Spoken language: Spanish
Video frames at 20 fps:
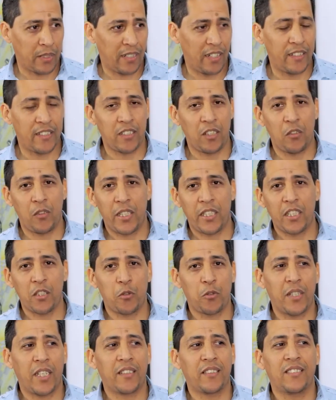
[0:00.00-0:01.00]
El celular
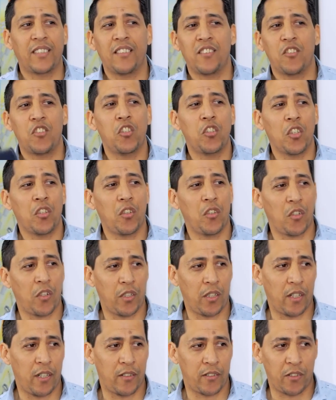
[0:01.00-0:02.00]
es una extensión
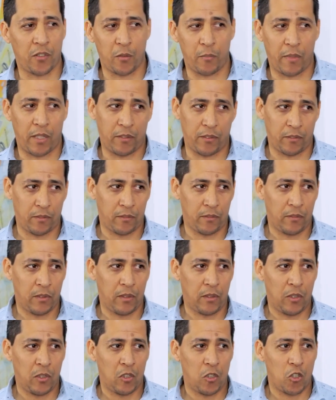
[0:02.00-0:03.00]
hoy del ser humano.
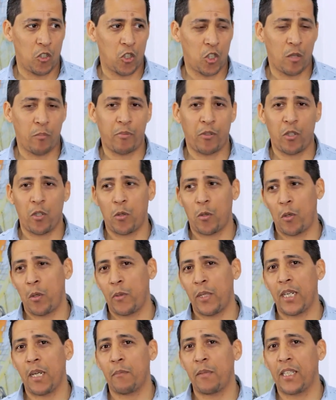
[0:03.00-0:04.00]
Yo puedo
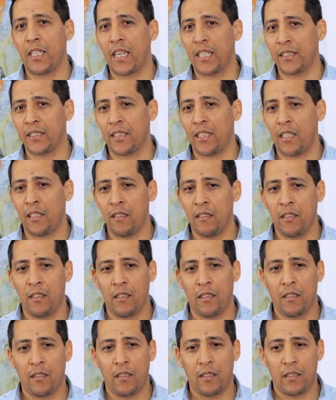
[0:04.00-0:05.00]
volver a mi casa,
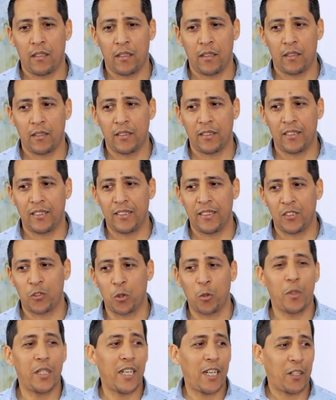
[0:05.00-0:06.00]

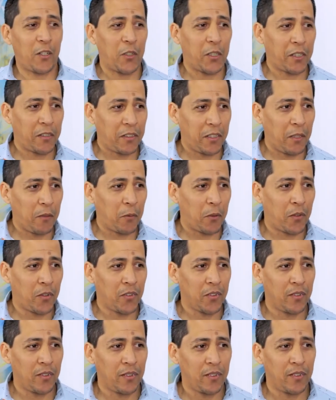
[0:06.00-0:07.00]
subir al
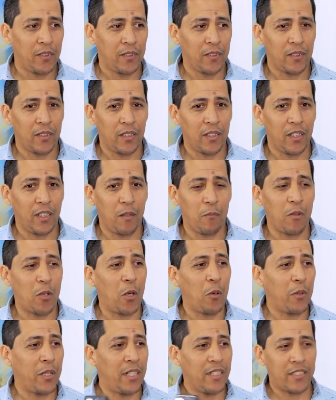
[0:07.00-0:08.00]
colectivo, y me
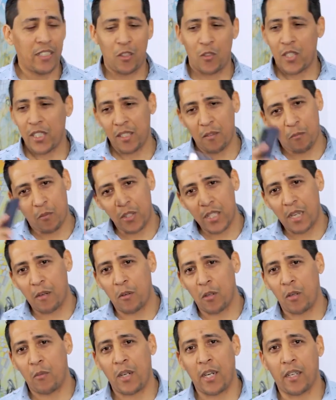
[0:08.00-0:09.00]
olvidé el celular y voy a
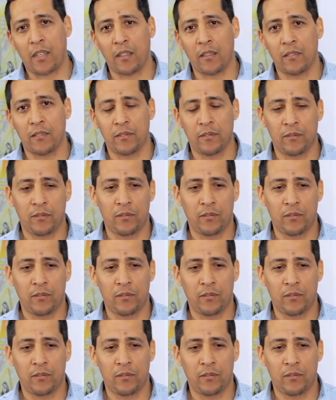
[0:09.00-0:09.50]
volver.